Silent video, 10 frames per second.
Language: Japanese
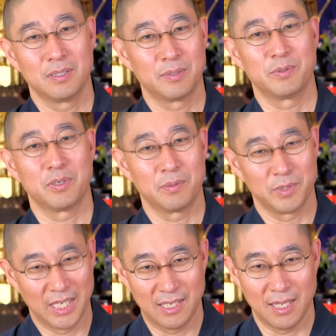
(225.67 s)
自分より
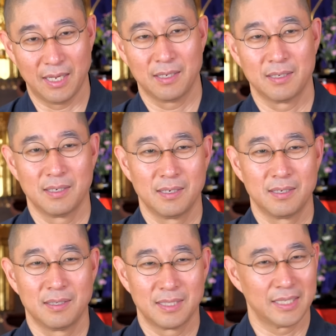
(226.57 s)
もできない。
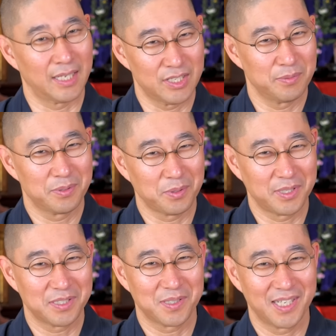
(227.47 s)
だいたい自分と
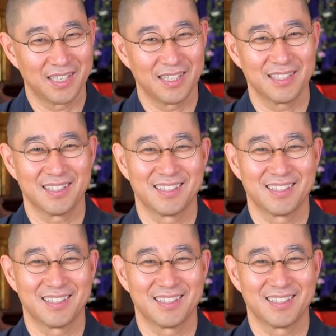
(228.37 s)
同じぐらいかな。